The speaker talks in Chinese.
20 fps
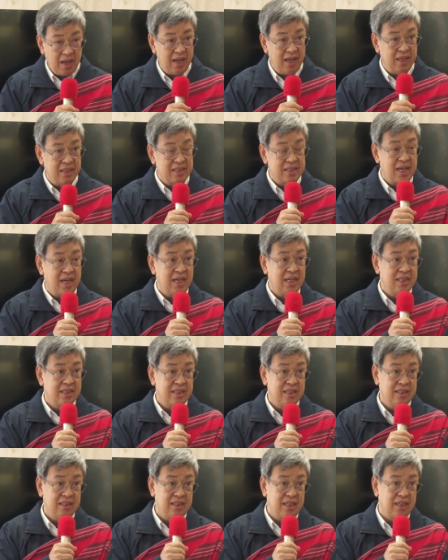呃，在
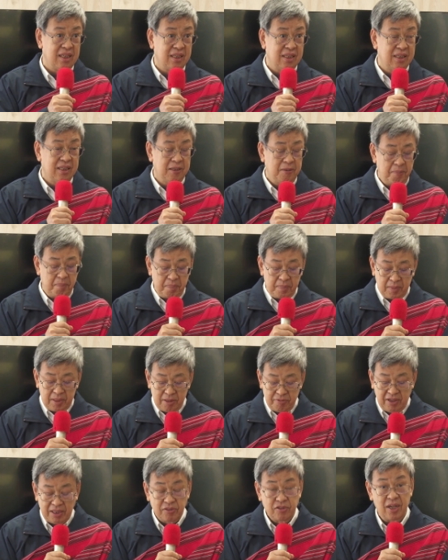这整个
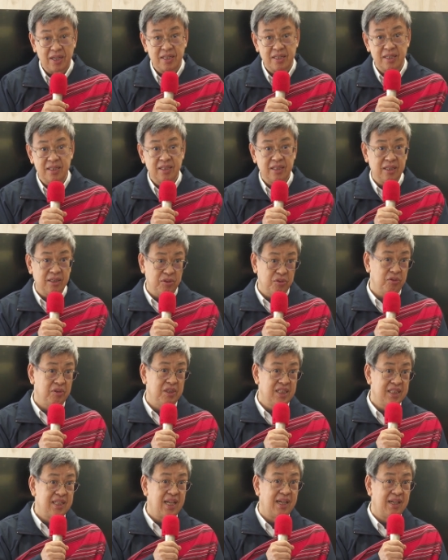地方创生的努
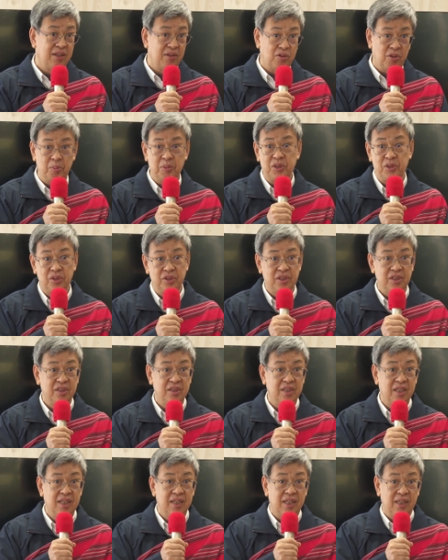力上，我们就
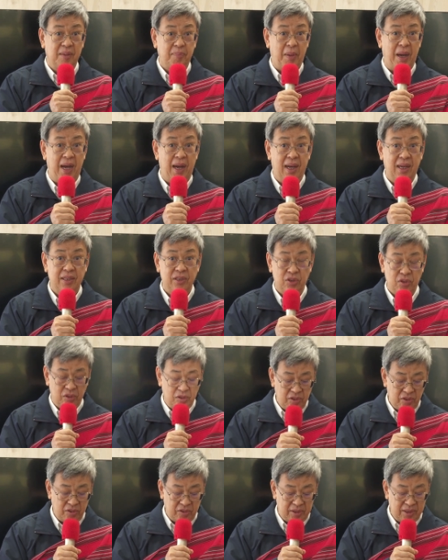是把所
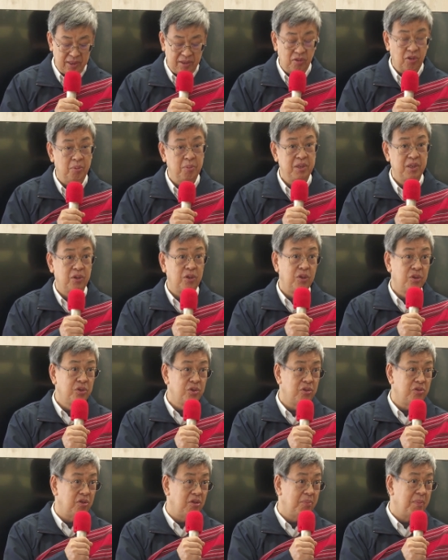有的我们的工
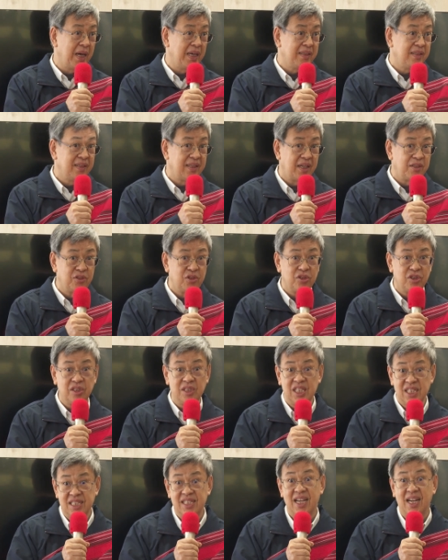作伙伴当做是
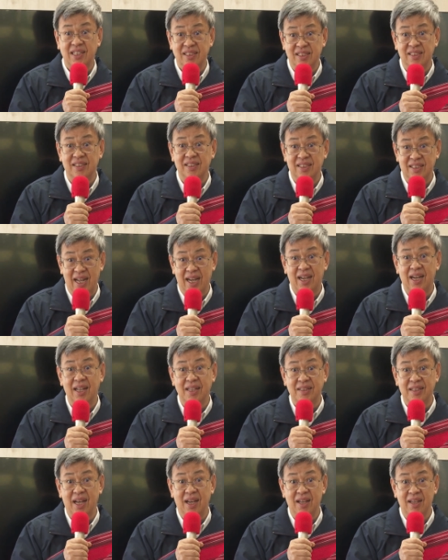一家人来
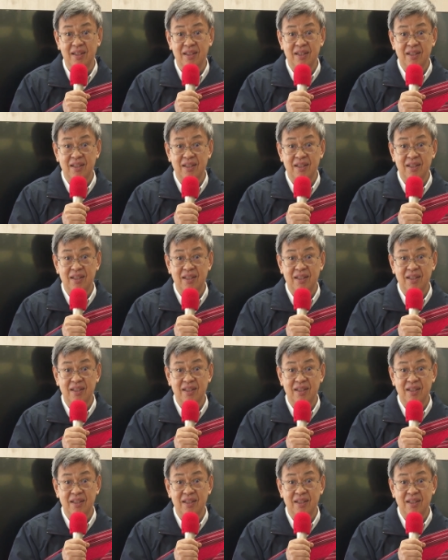看待。